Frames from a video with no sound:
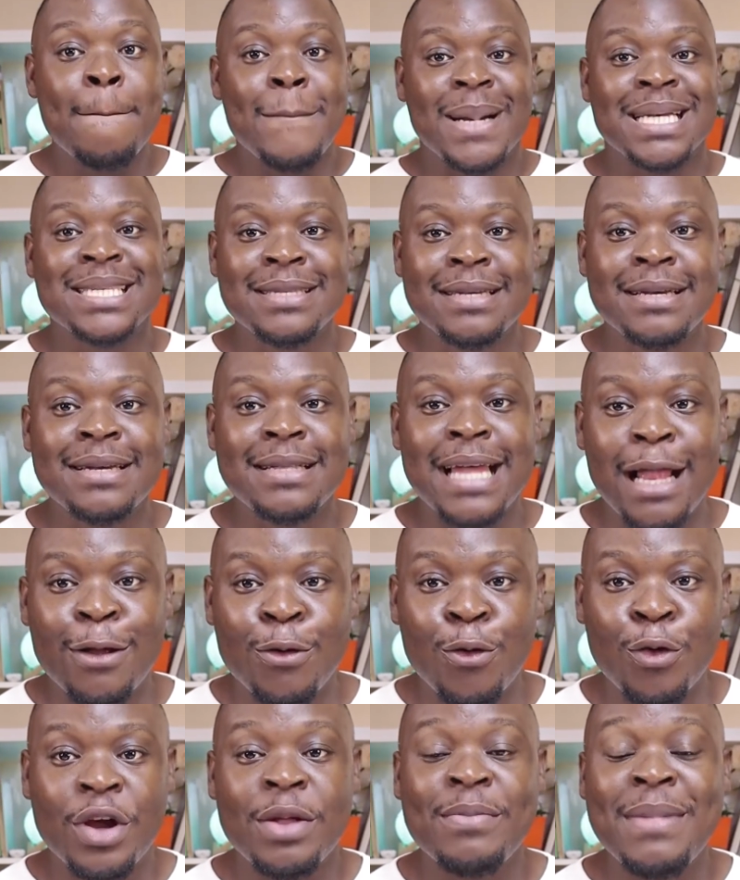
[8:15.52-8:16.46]
parce que
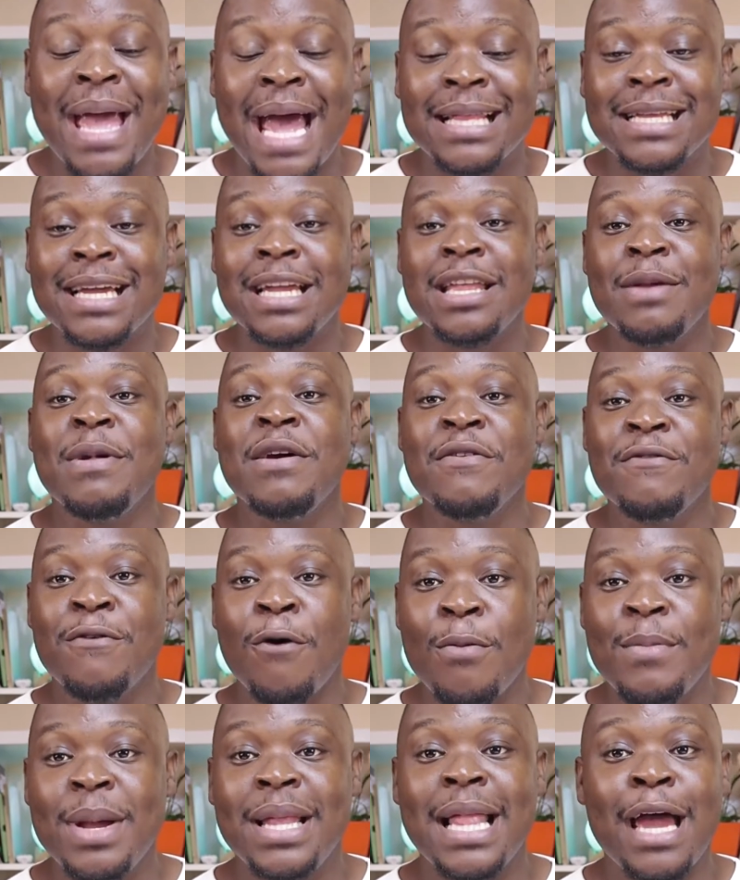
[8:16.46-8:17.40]
l'algorithme est en train de
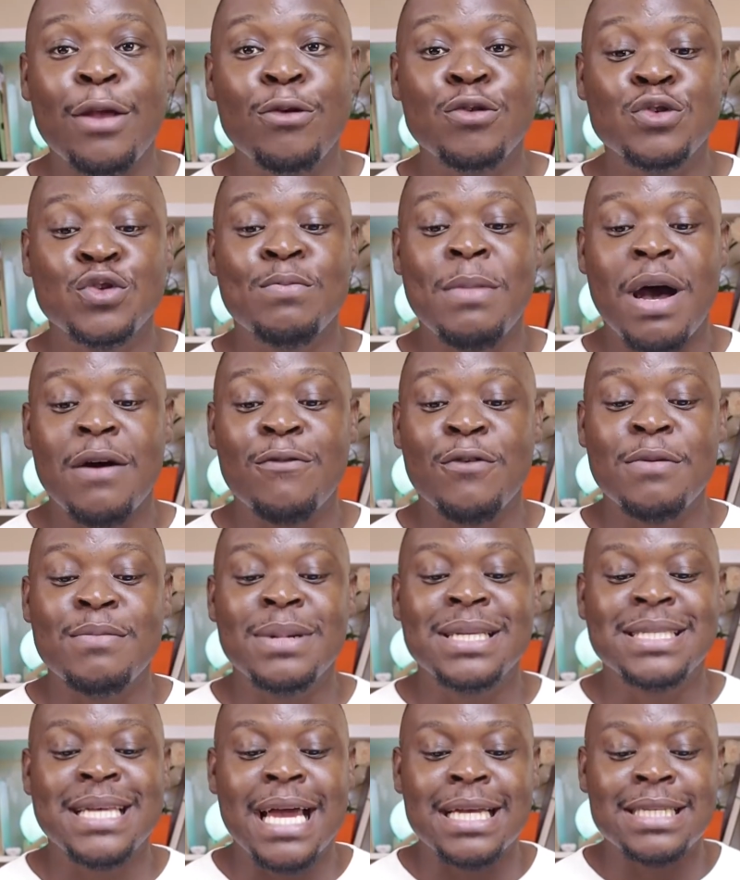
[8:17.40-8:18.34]
m'informer là. YouTube m'envoie
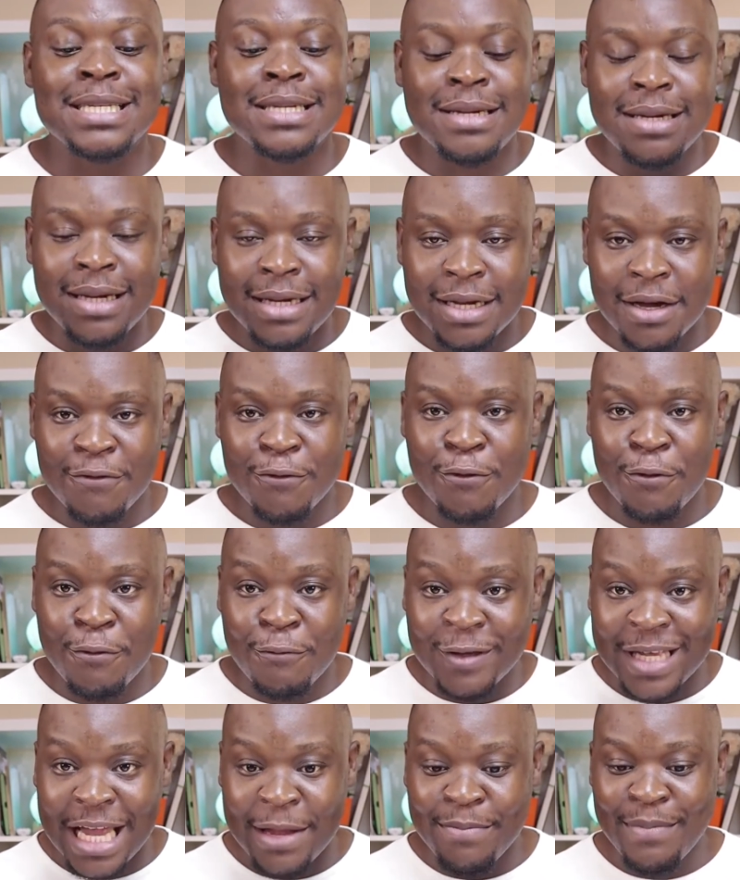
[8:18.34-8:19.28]
un message vous
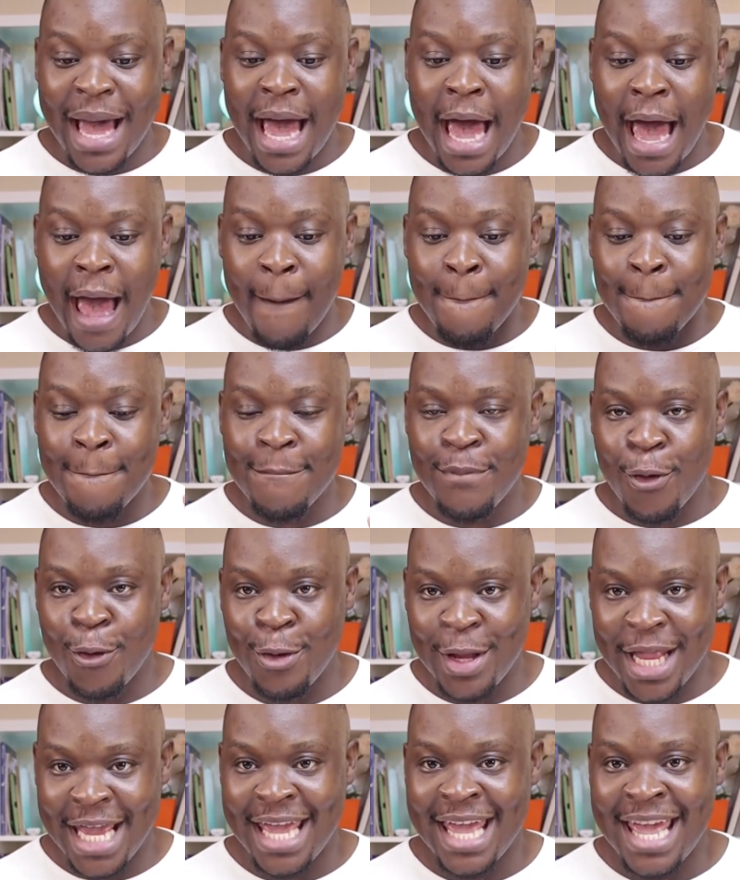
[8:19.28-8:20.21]
ne vous êtes pas
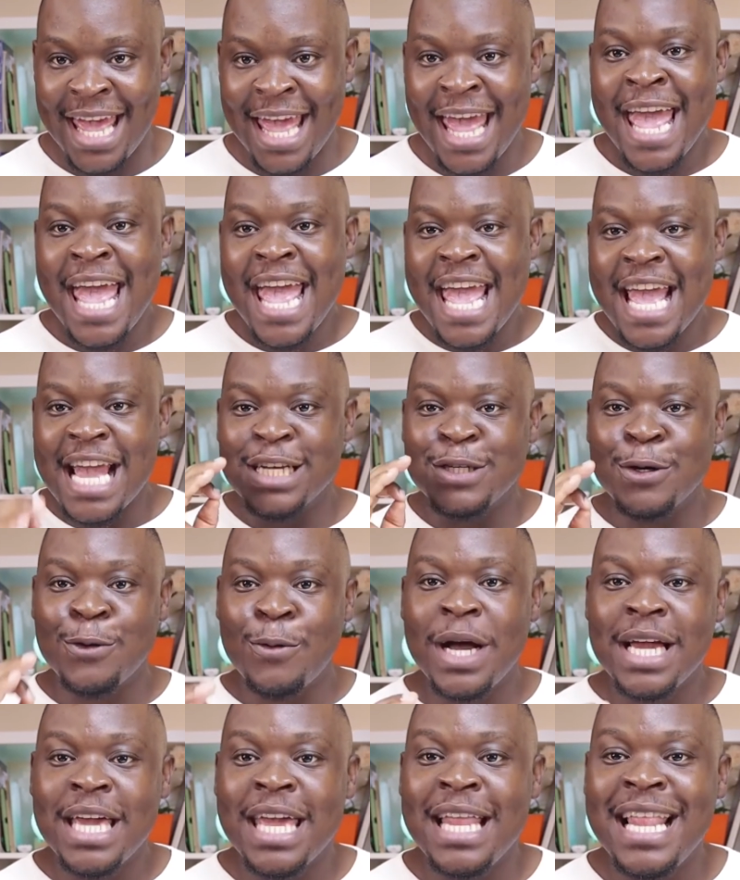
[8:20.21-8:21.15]
abonné. Et je
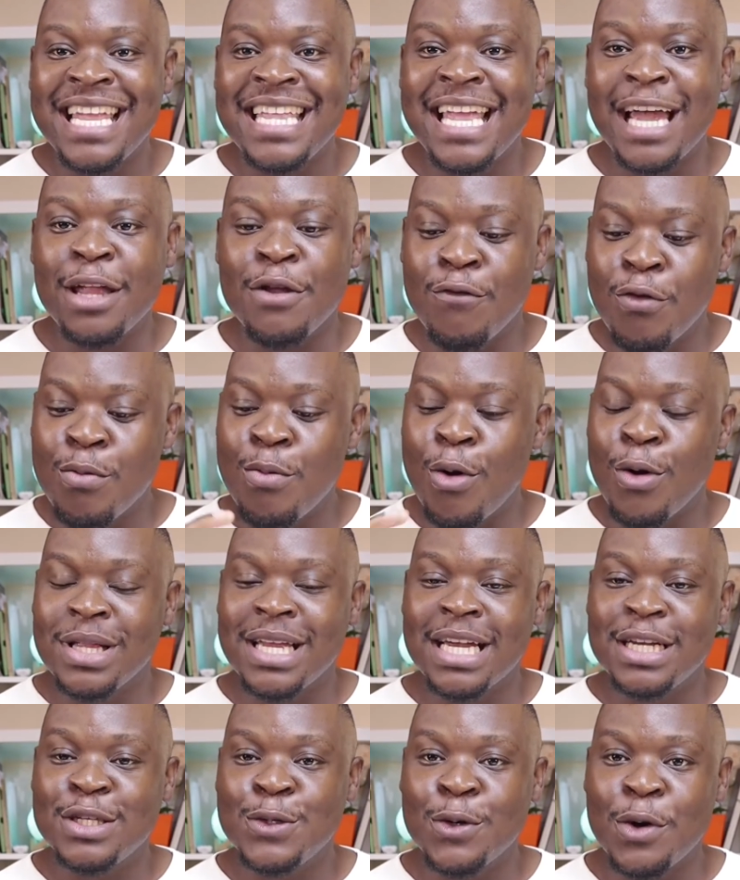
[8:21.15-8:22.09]
crois qu'il est temps de vous
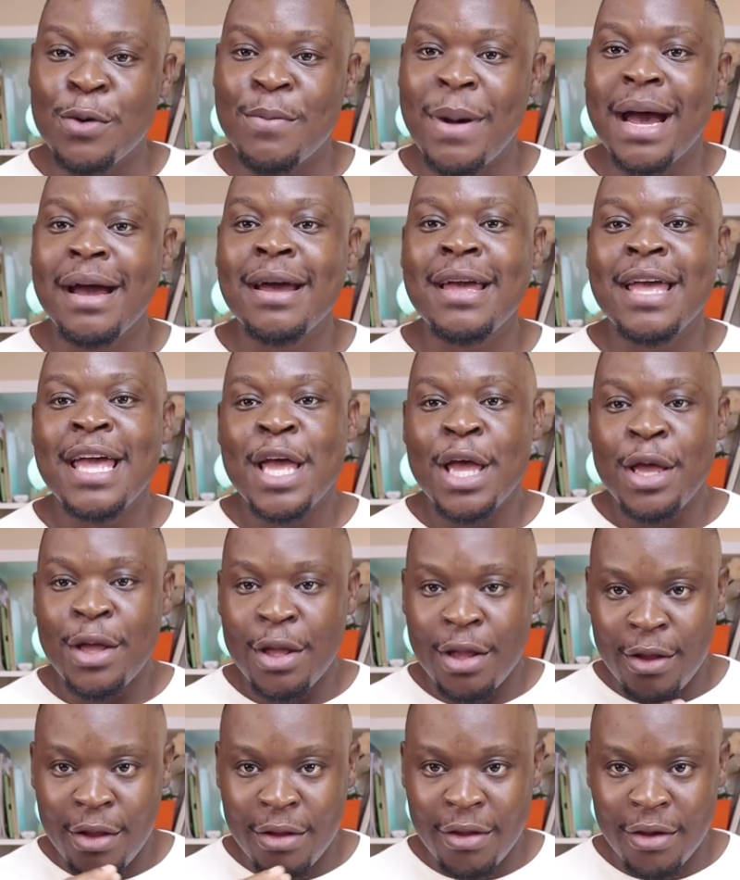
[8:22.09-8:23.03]
montrer sûrement
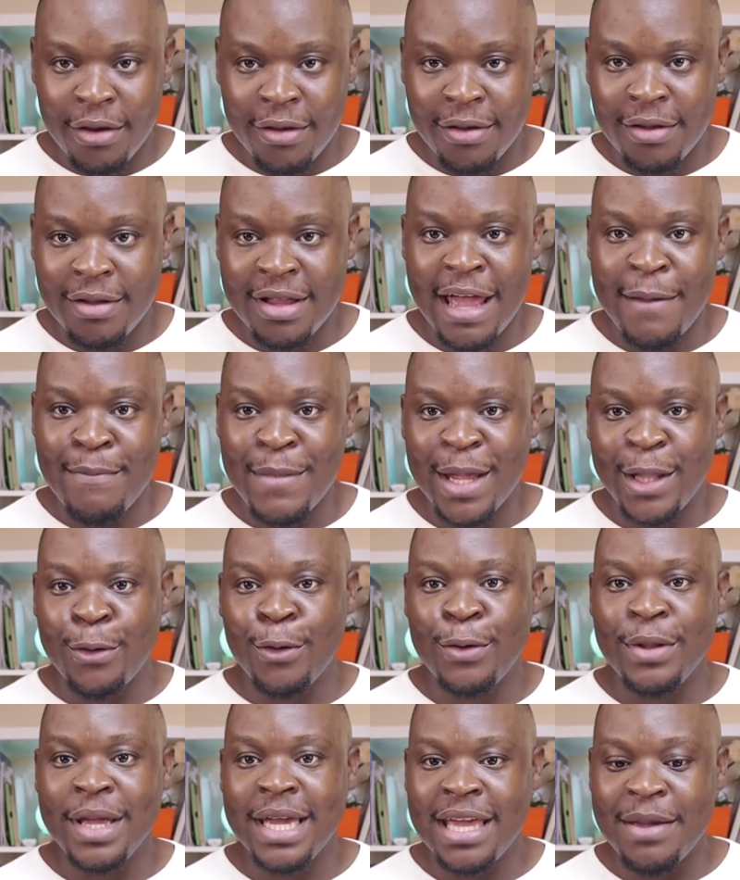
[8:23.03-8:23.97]
l'une des
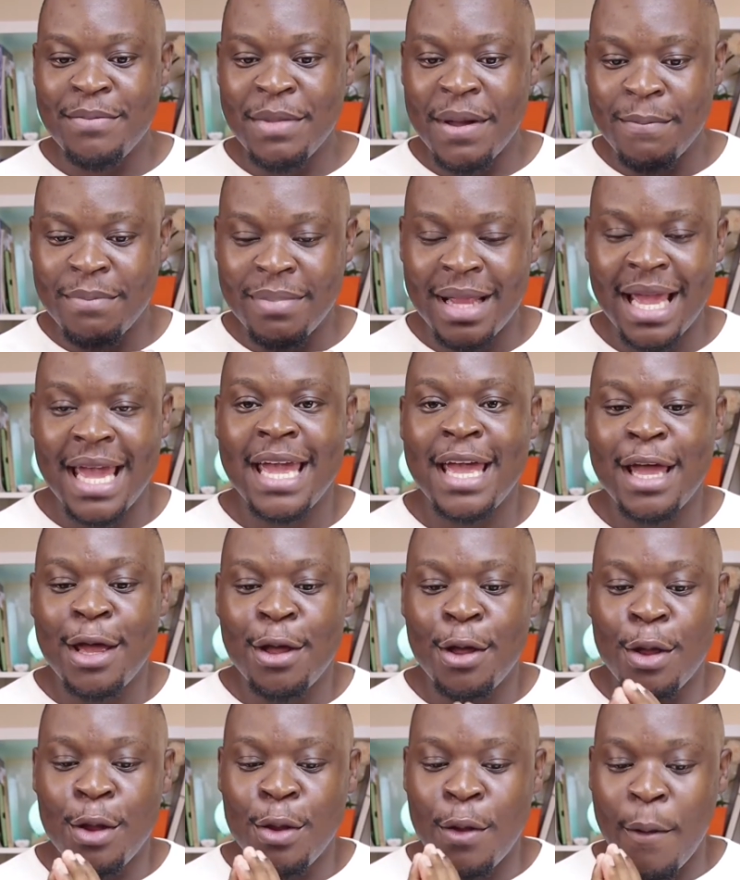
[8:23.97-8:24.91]
méthodes qui me plaît
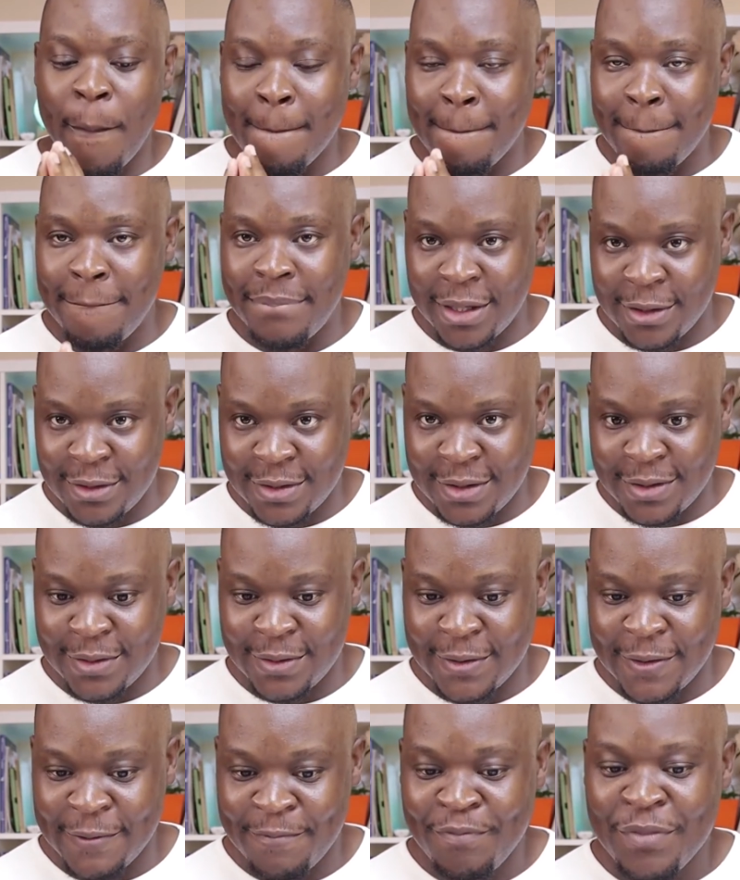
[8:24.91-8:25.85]
le
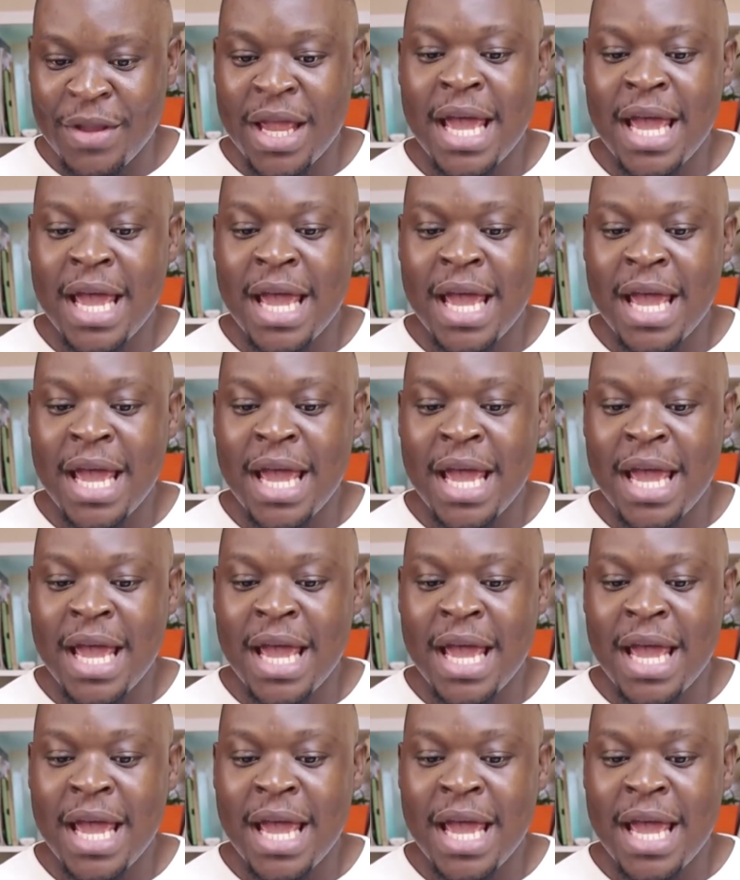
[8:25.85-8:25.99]
plus.